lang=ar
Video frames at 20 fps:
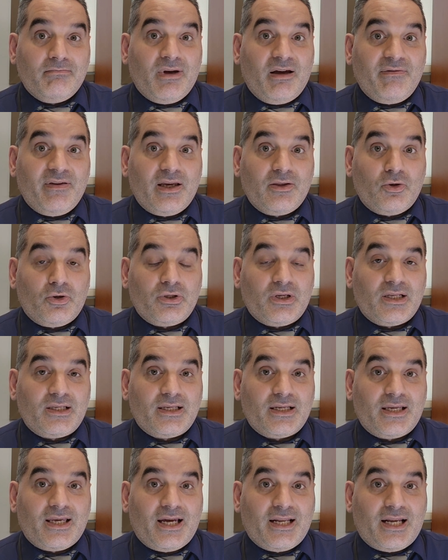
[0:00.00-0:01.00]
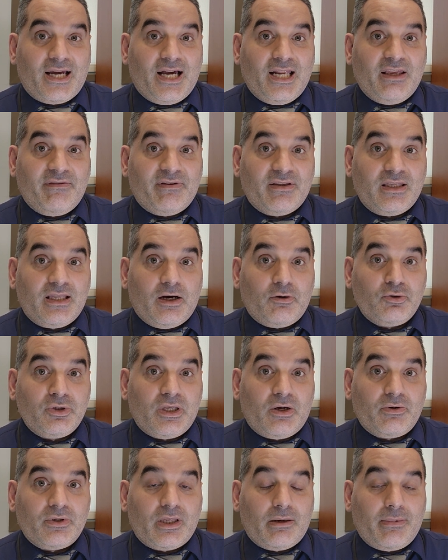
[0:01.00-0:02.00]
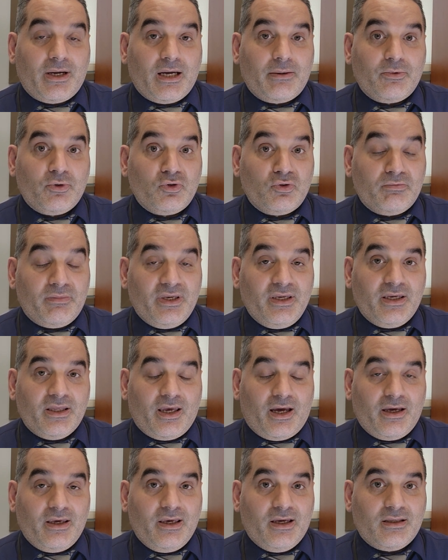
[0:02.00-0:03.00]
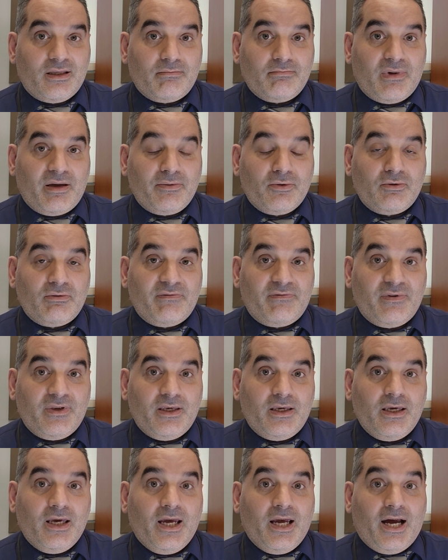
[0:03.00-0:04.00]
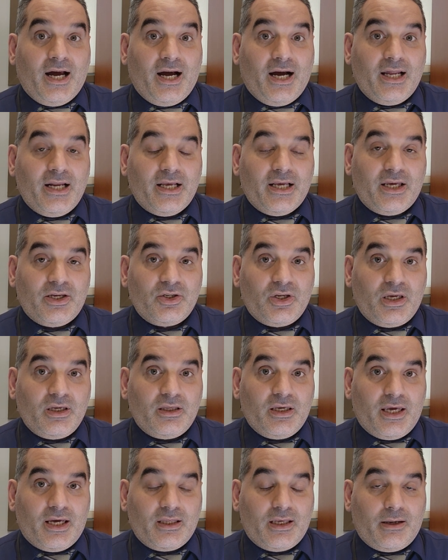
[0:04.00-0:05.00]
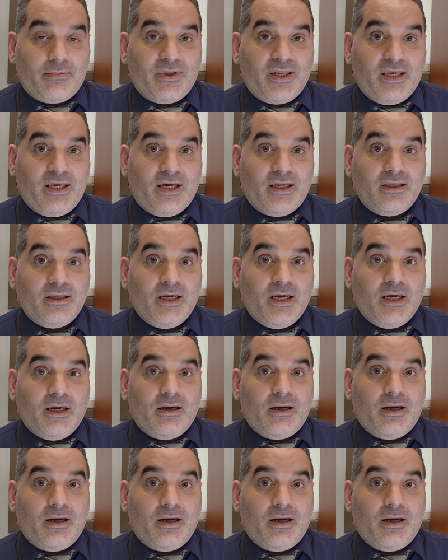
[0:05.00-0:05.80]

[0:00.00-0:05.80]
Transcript: ما فيها تعداد سكان عالي فالداون تاون تبعها بيكون ميت حقيقه ما بيكون في حركه جيده يعني عمليا